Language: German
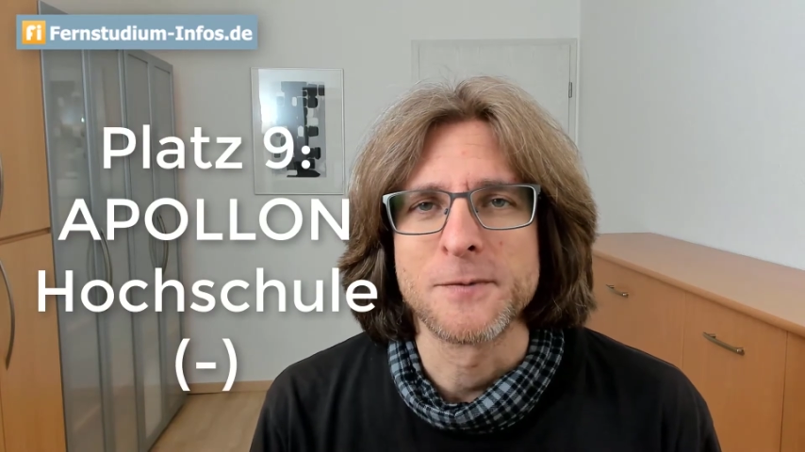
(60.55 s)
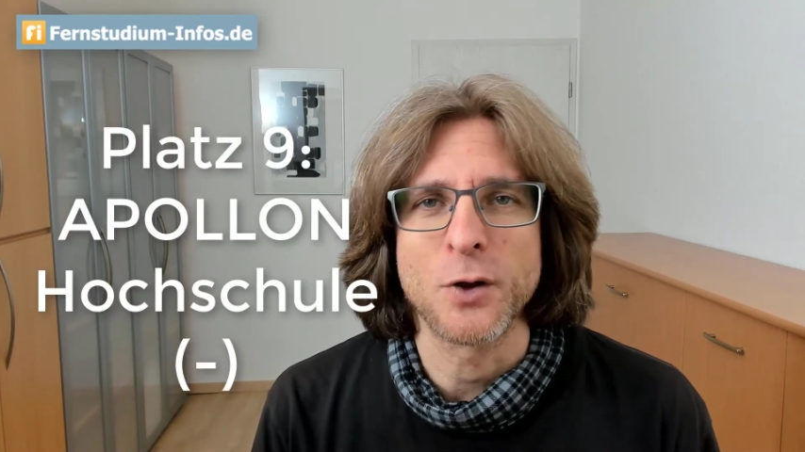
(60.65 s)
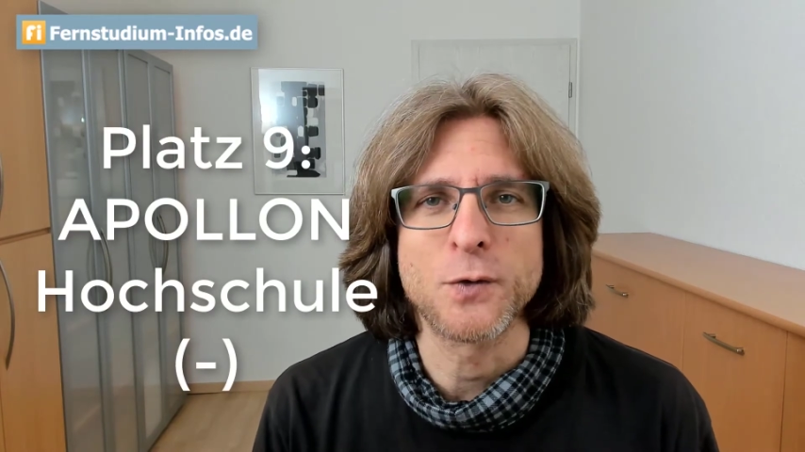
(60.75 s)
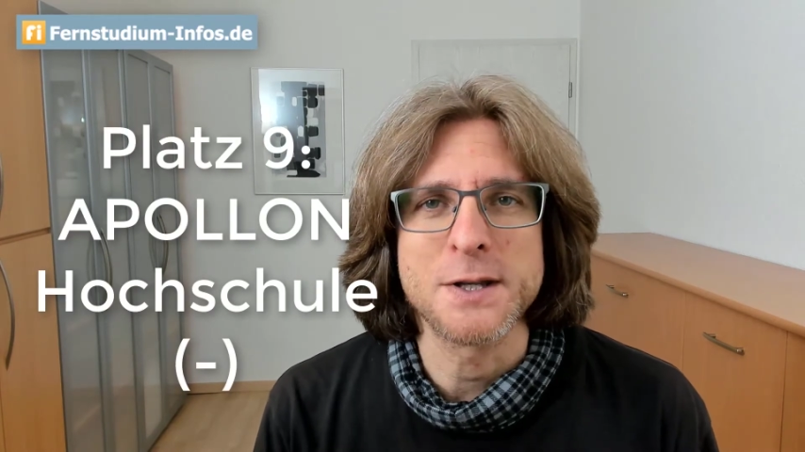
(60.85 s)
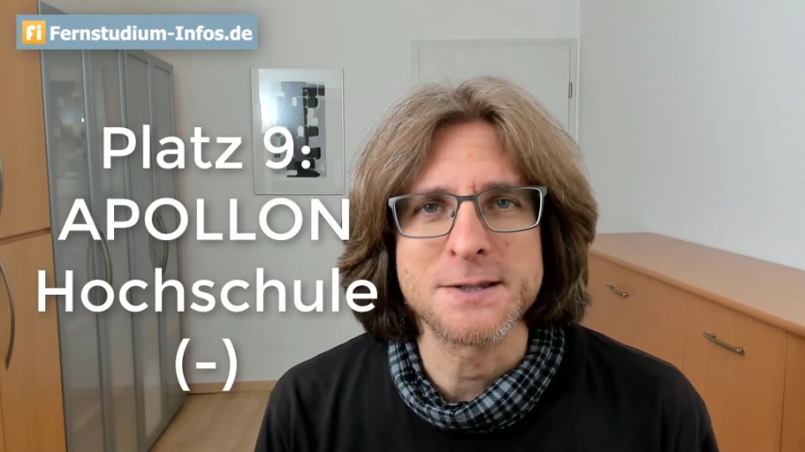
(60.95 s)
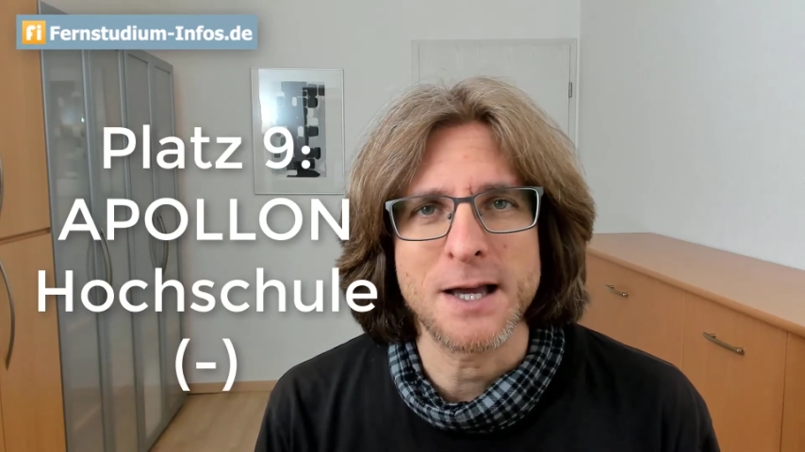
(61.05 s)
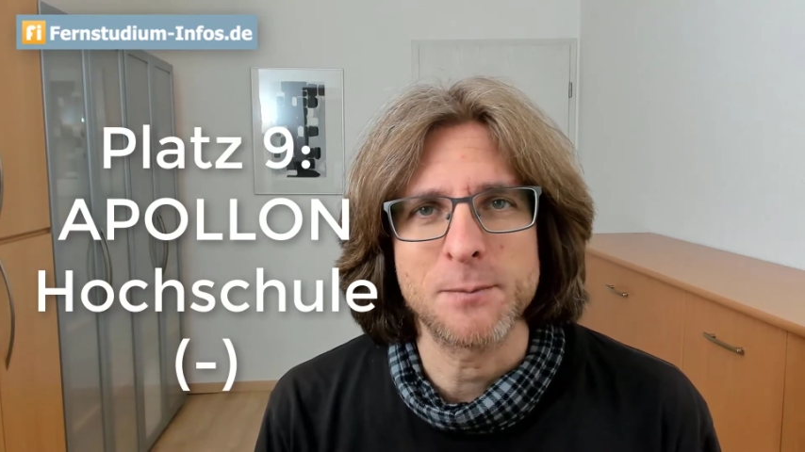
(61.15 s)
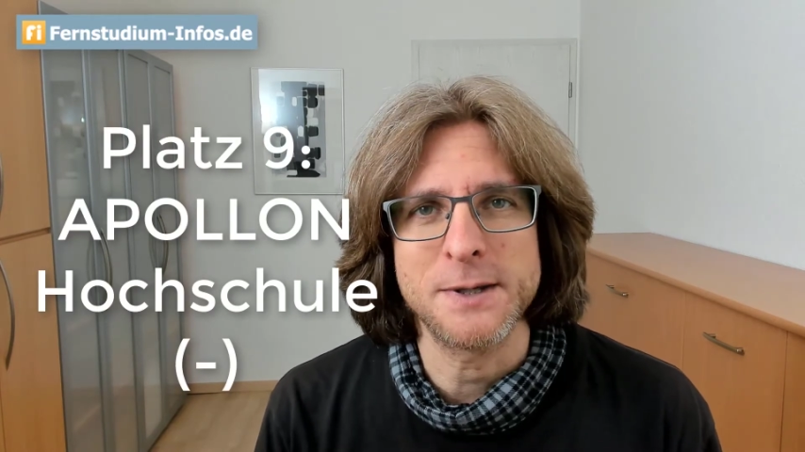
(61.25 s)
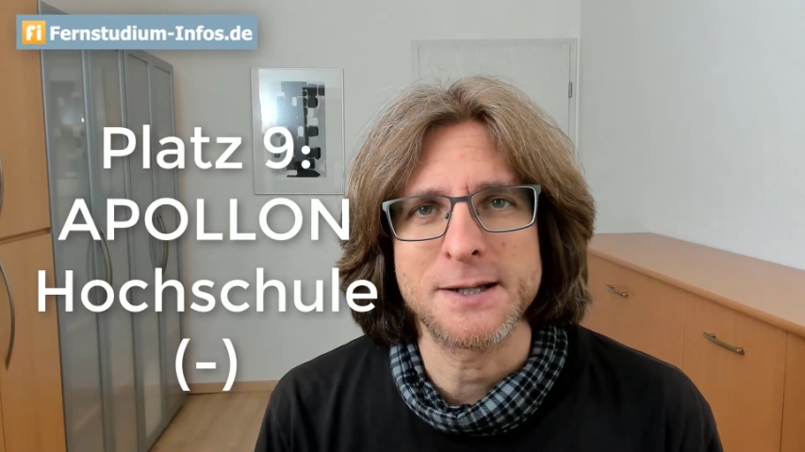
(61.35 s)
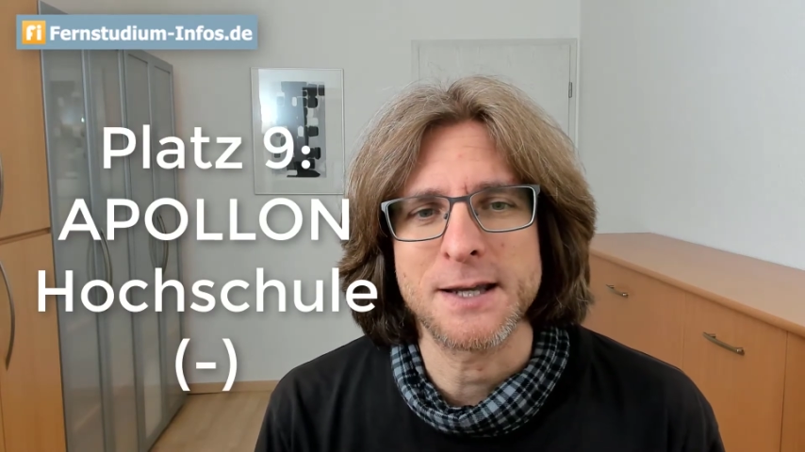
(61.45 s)
Wenn euch für diesen
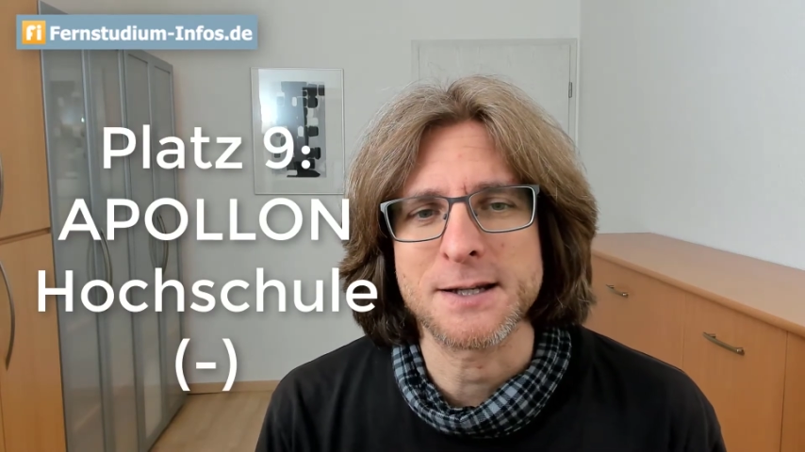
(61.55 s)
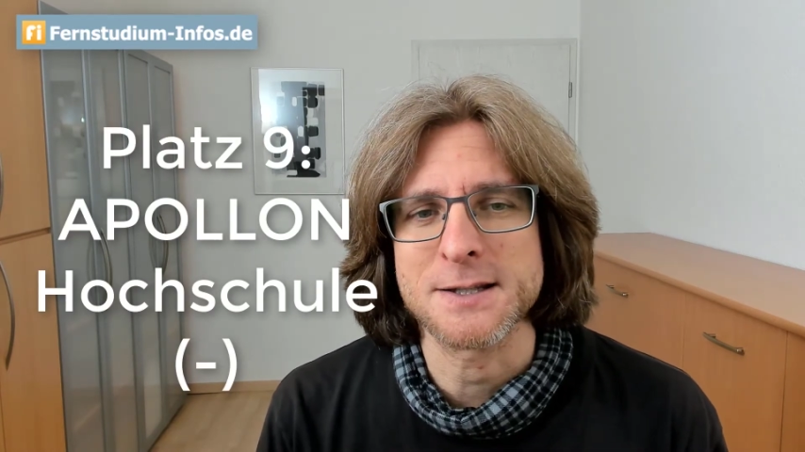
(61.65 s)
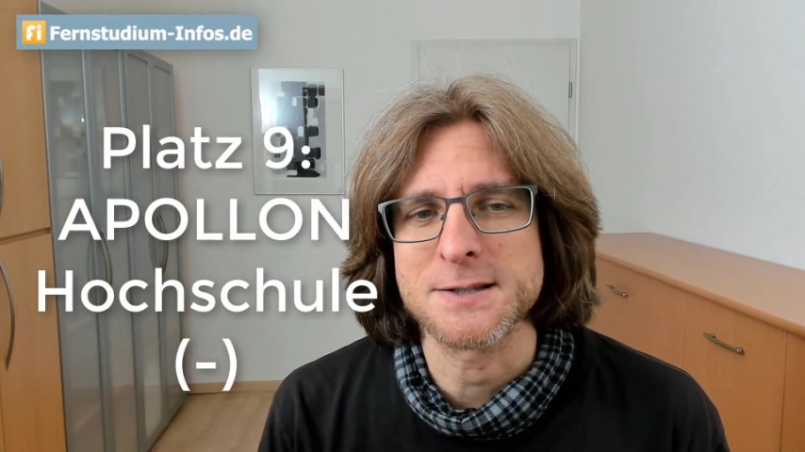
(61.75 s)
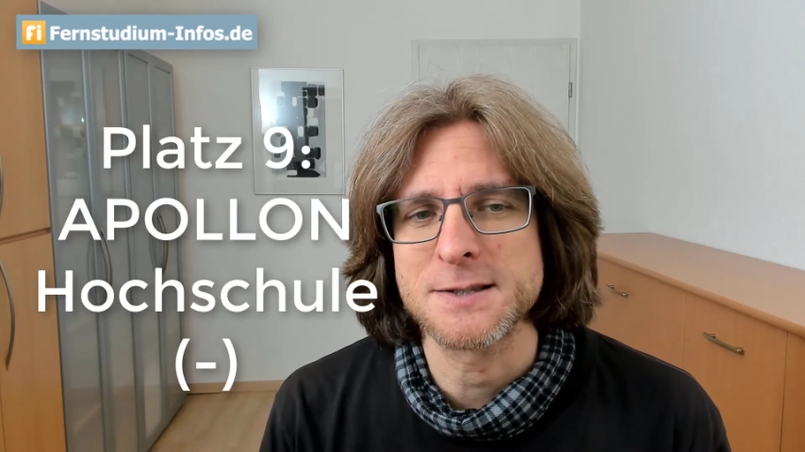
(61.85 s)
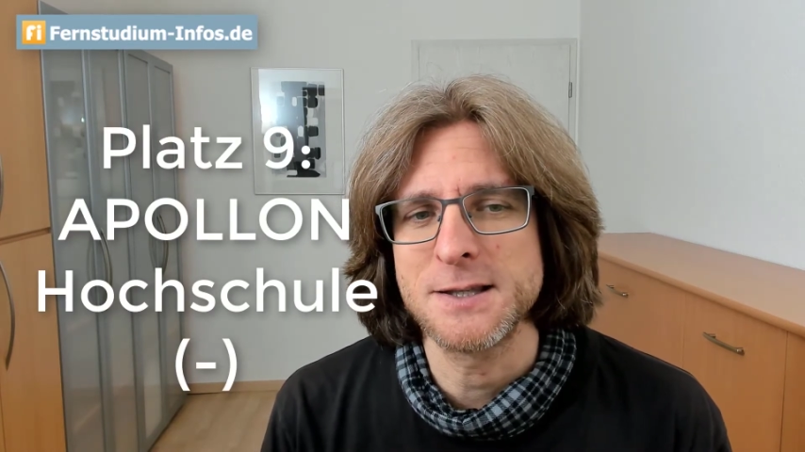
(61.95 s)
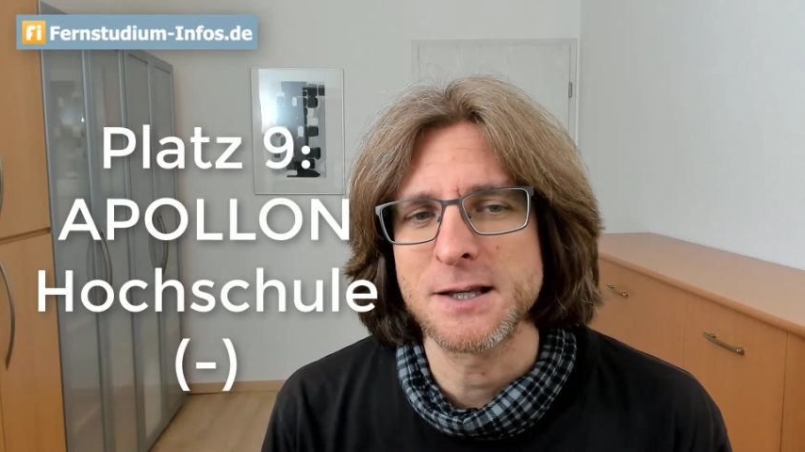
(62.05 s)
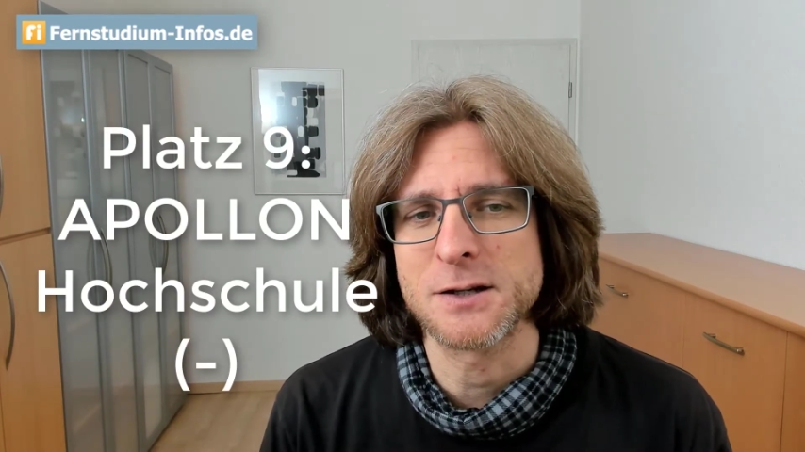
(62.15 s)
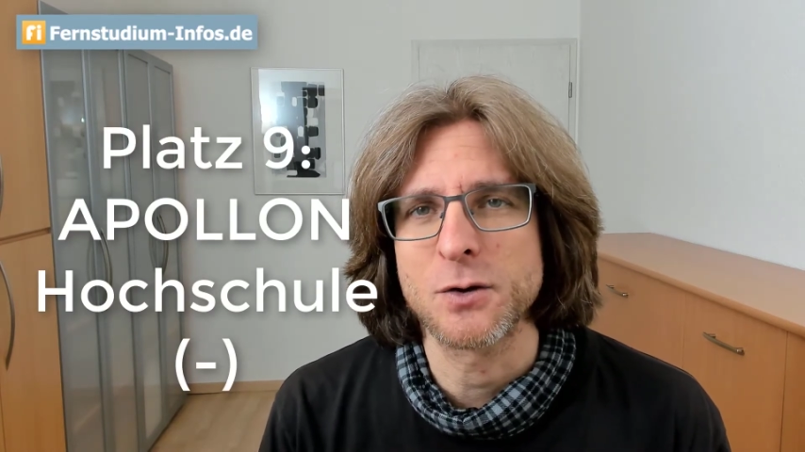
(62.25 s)
Anbieter interessiert,